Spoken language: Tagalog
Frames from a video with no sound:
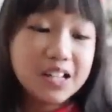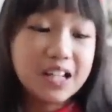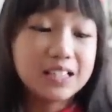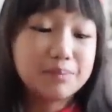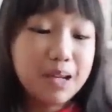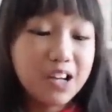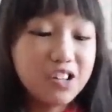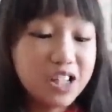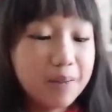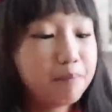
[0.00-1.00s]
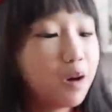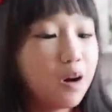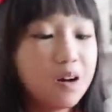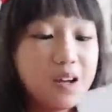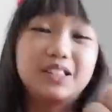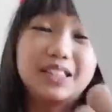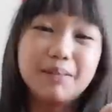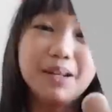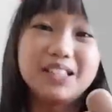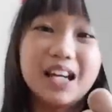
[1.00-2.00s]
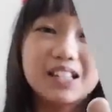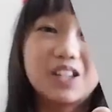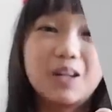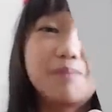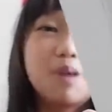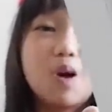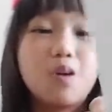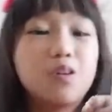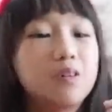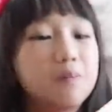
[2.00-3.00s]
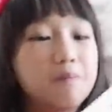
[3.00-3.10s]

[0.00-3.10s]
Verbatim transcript: Just meron rin pong SIM ejector po kung